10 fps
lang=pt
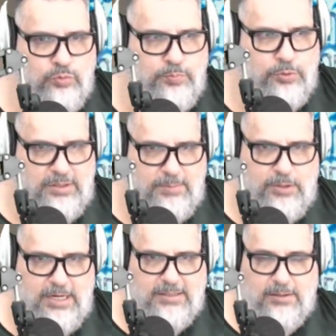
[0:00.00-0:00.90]
por
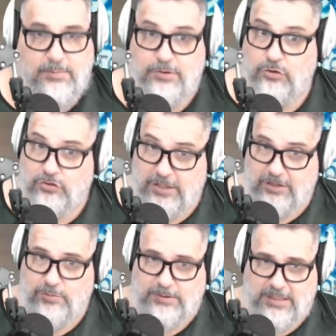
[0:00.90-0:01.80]
temporada, pediu
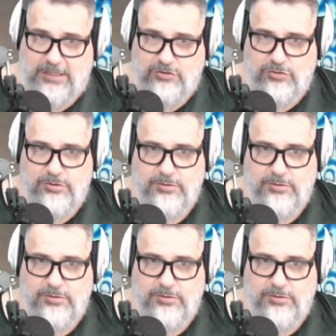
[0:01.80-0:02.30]
6 para o Atlético.